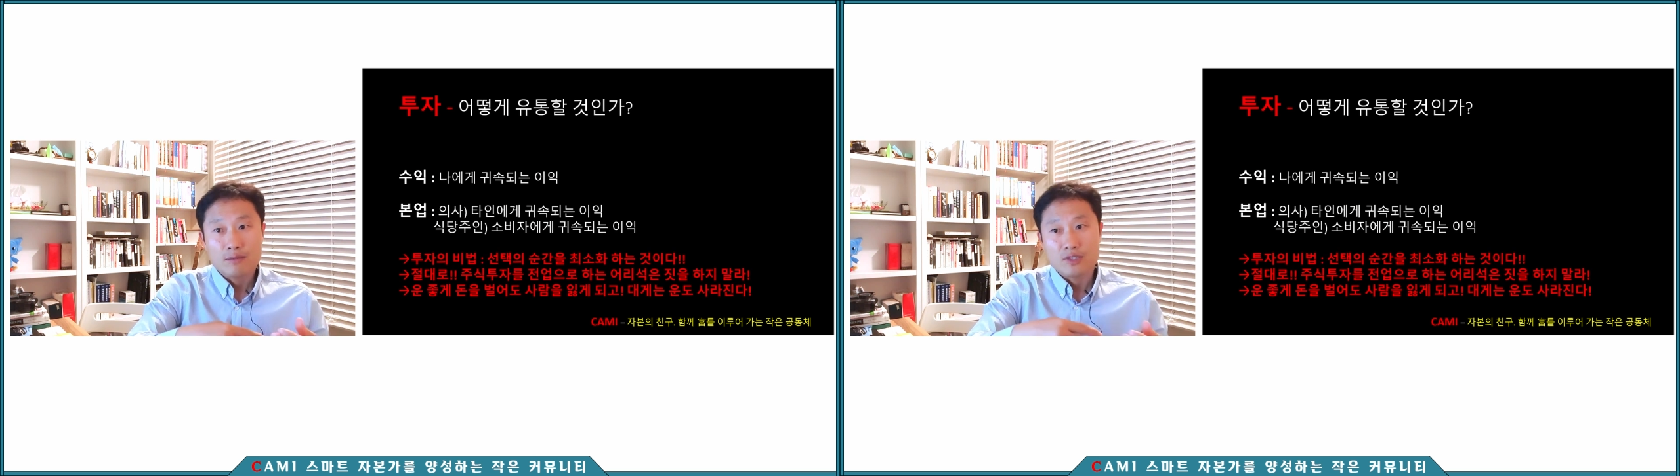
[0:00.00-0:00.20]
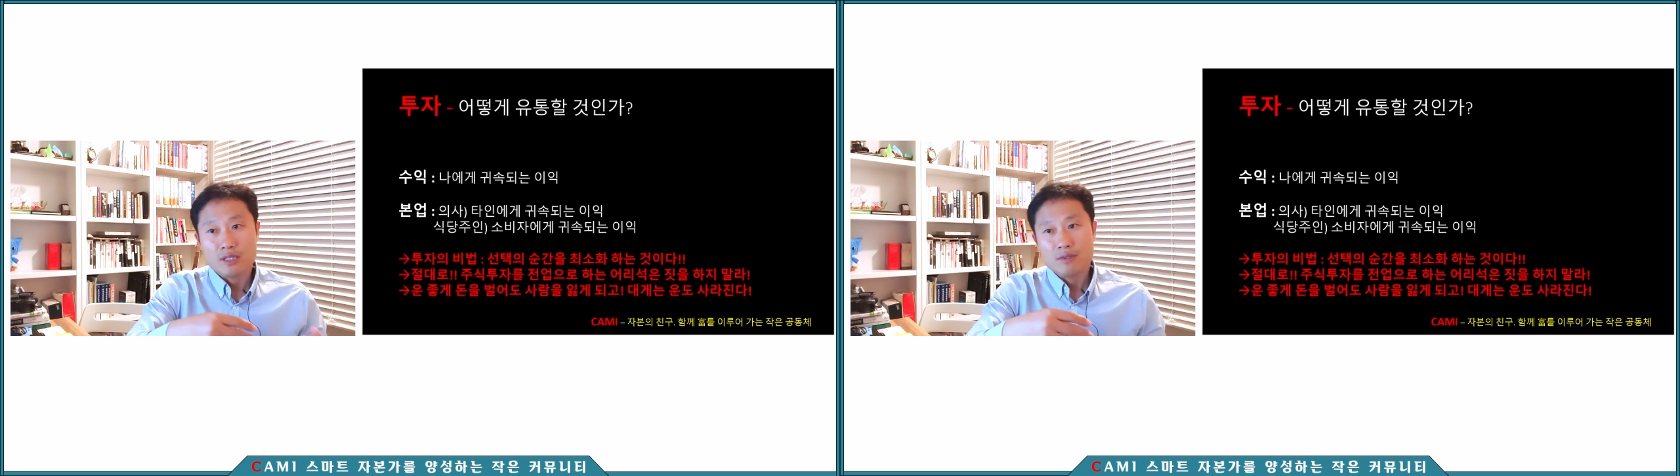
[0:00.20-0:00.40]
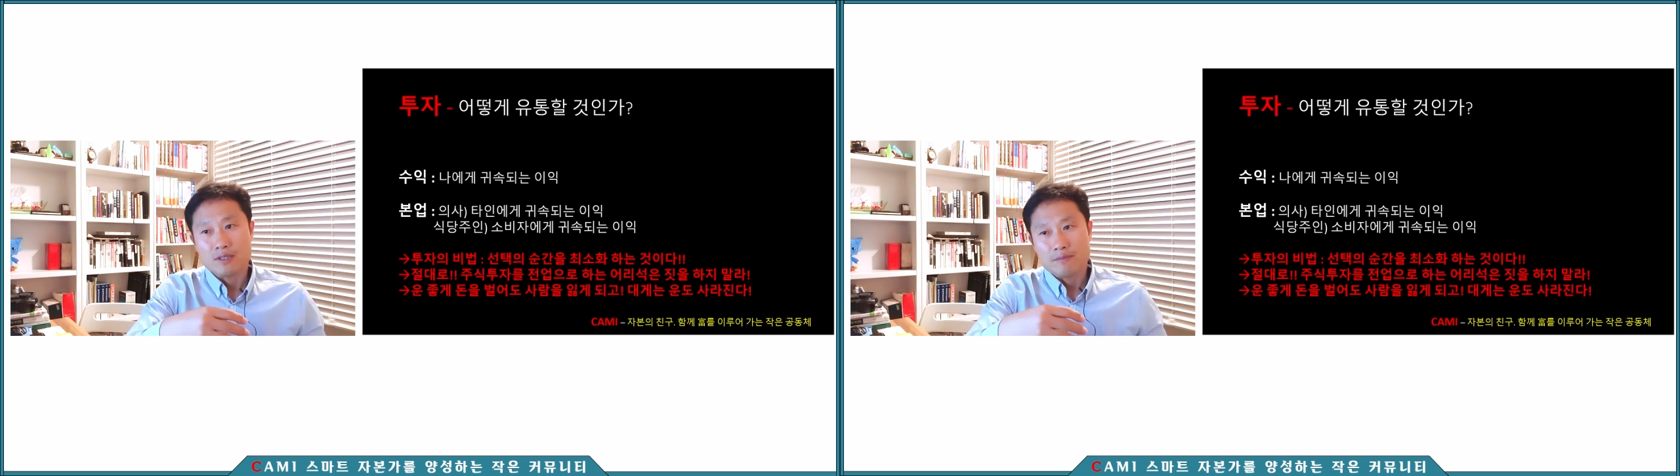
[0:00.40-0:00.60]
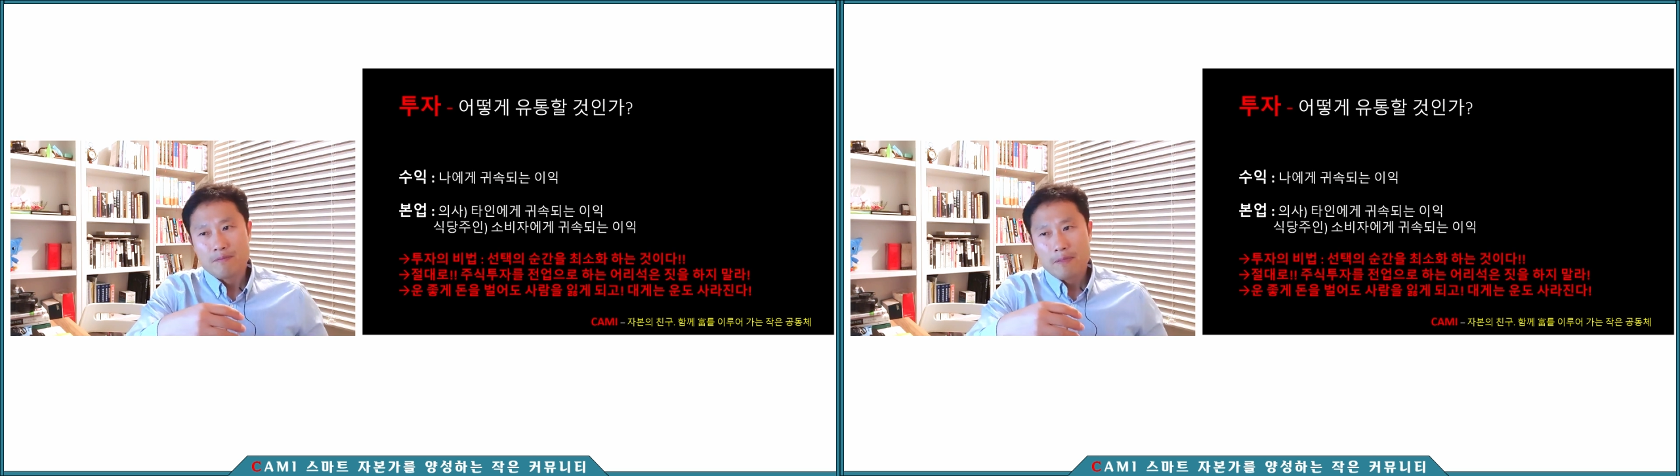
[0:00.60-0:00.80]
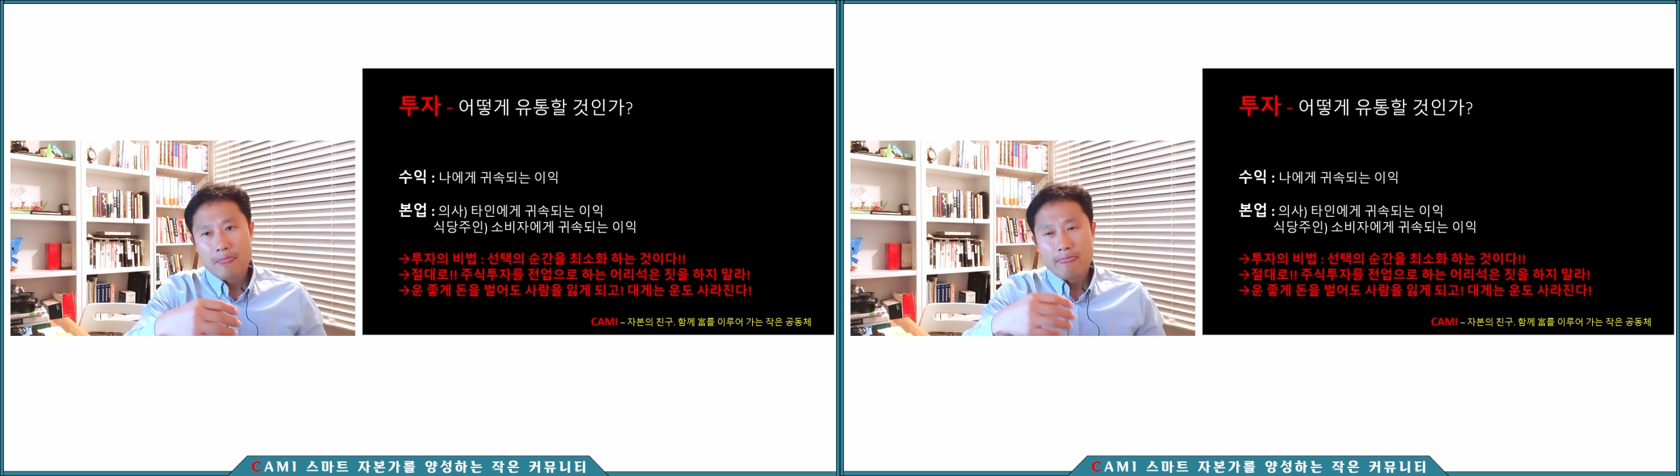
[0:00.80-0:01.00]
뭐냐면
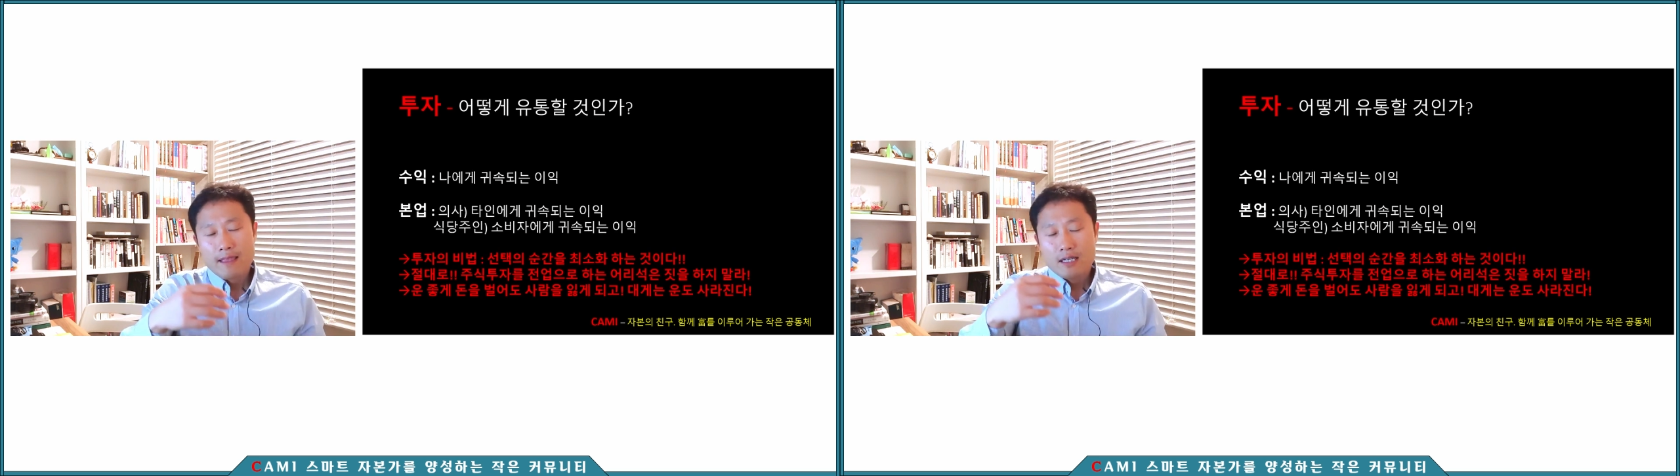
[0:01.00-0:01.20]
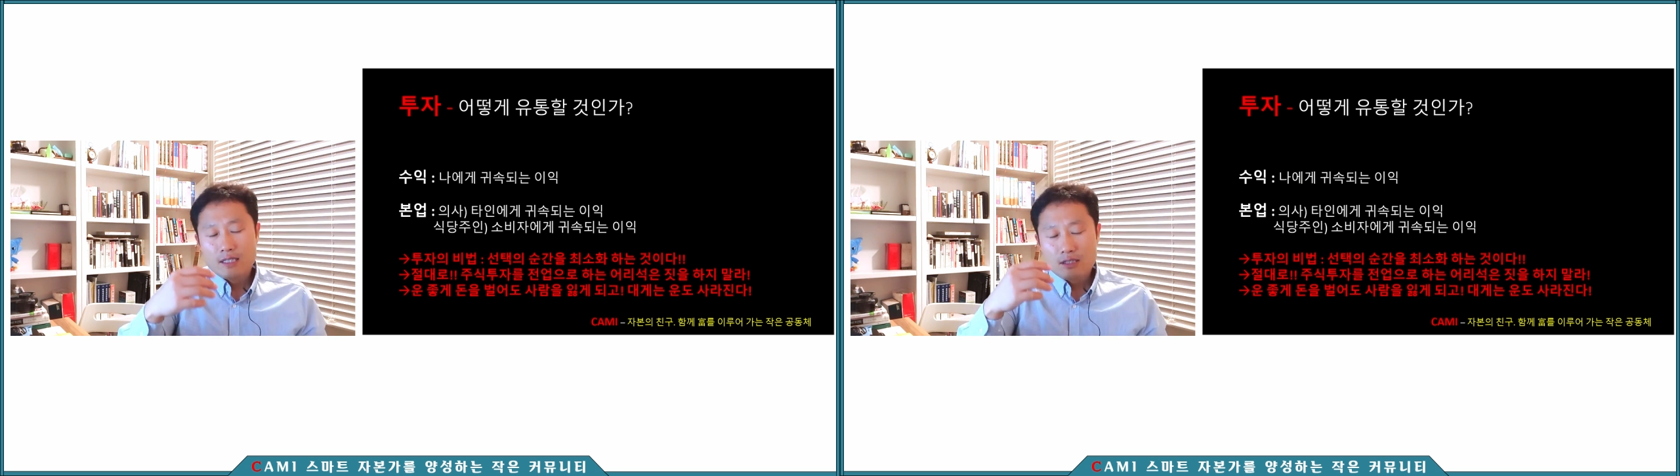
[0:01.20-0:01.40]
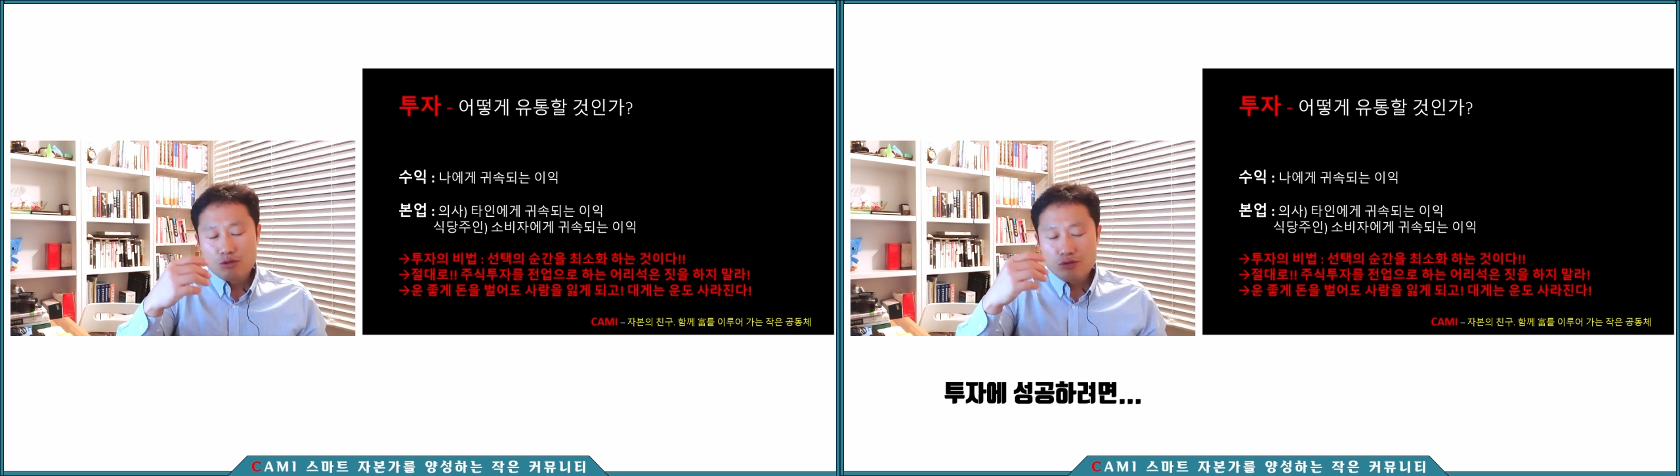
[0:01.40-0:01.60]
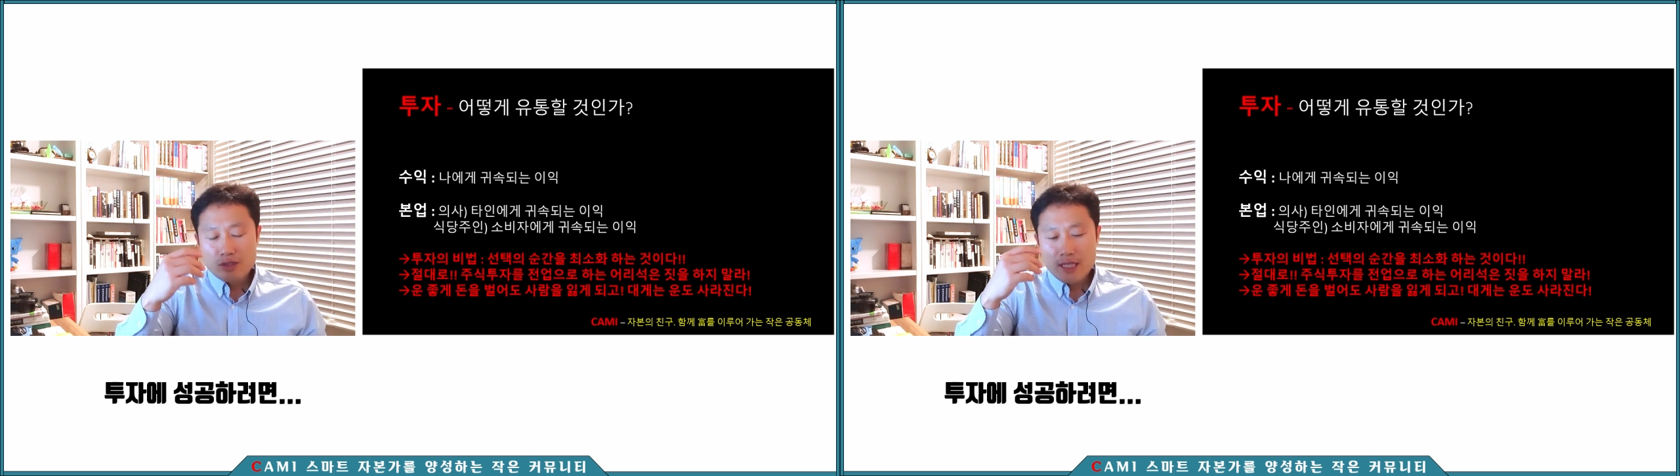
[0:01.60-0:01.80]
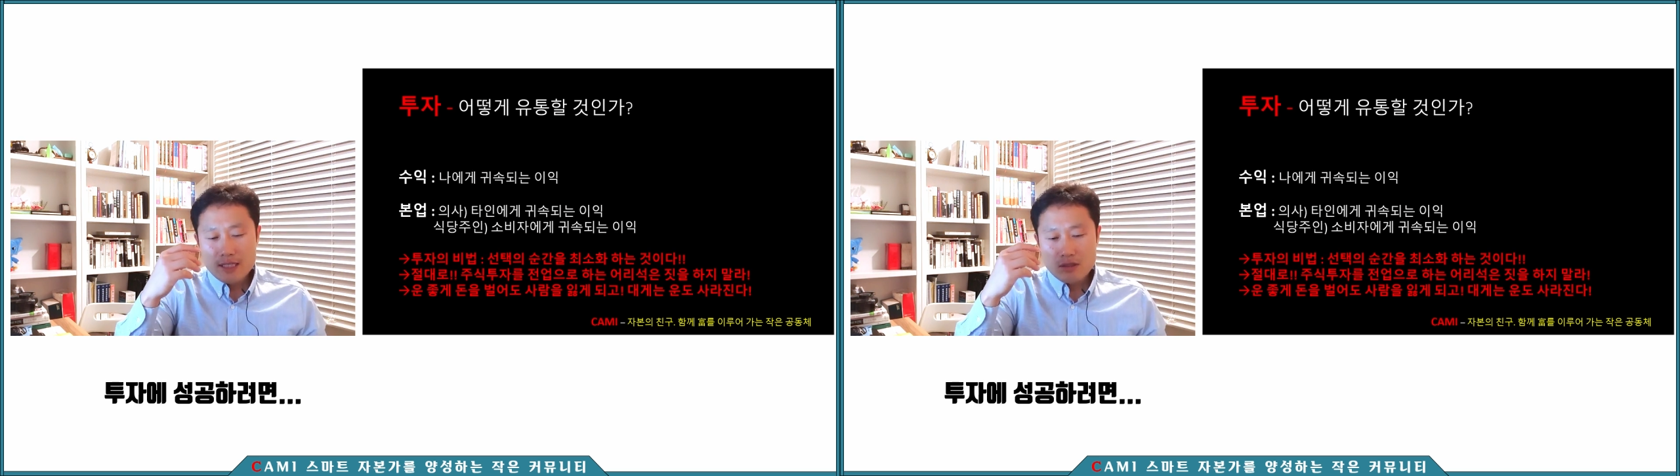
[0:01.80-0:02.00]

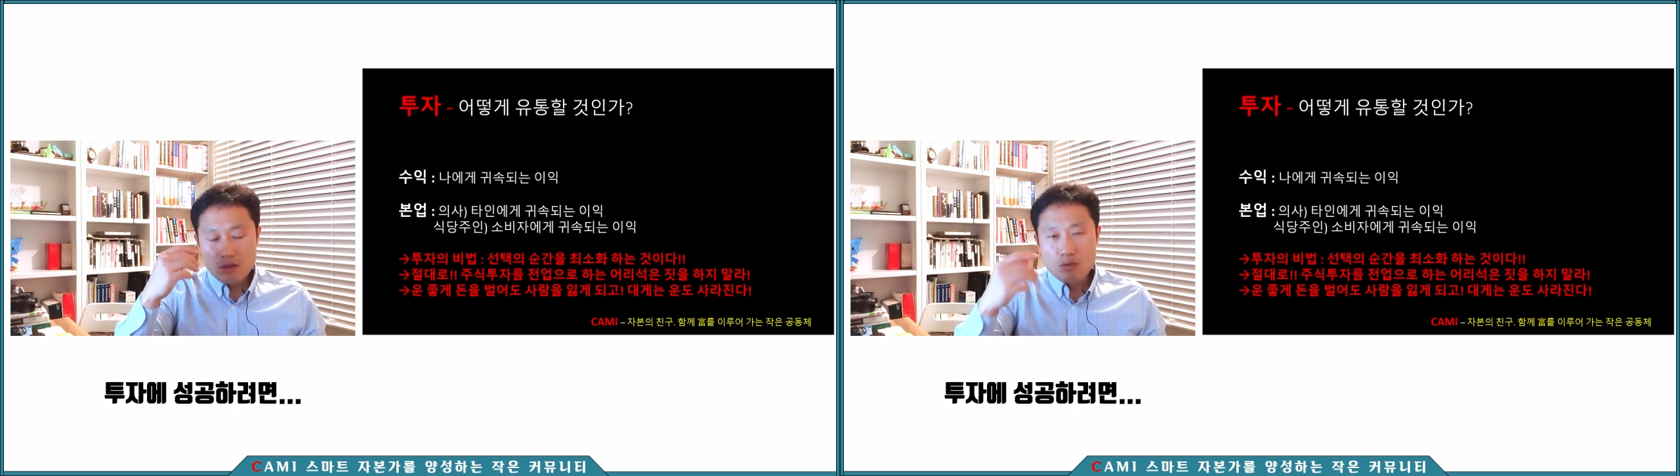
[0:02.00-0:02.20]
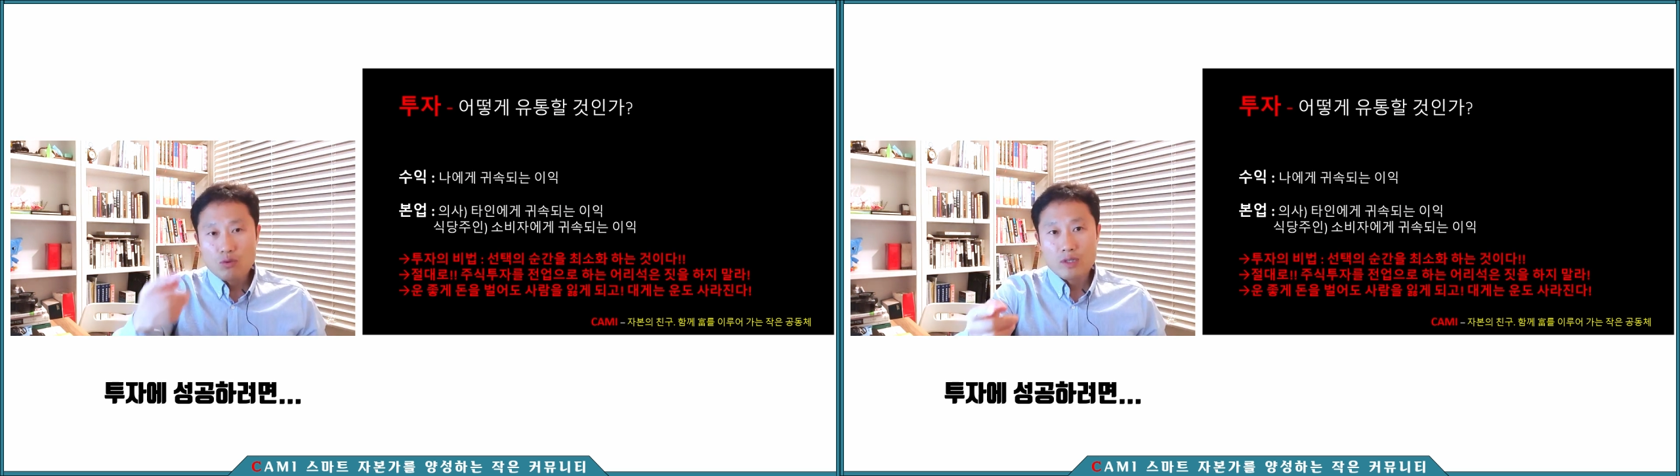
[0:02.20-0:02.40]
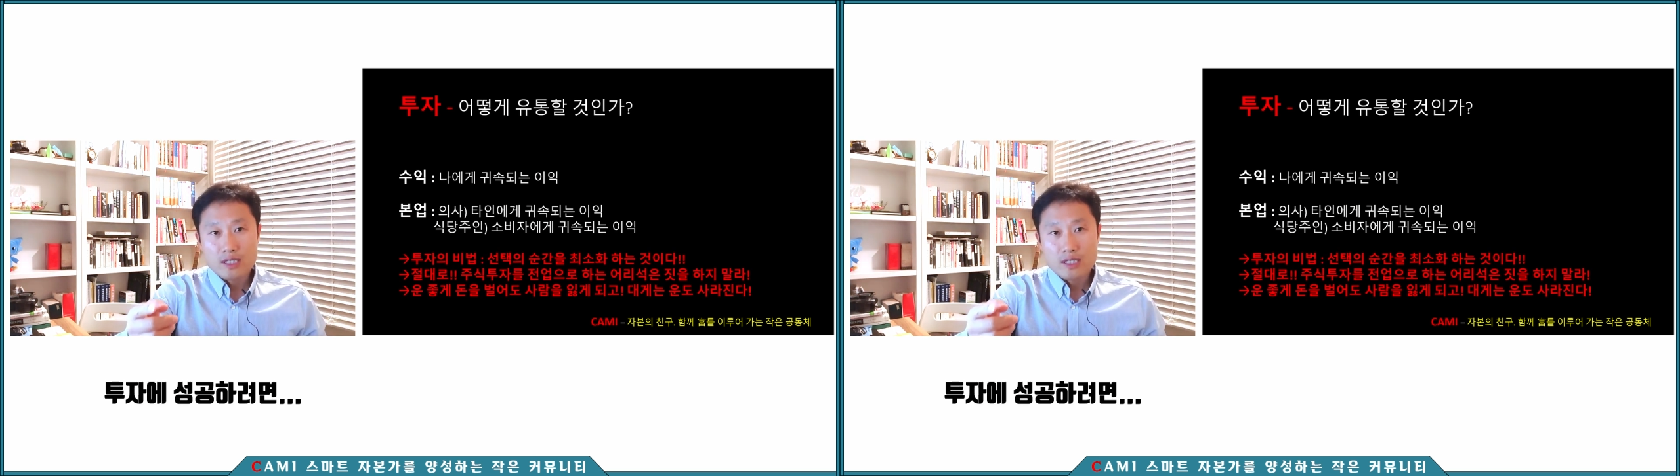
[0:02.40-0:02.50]
투자에서 성공을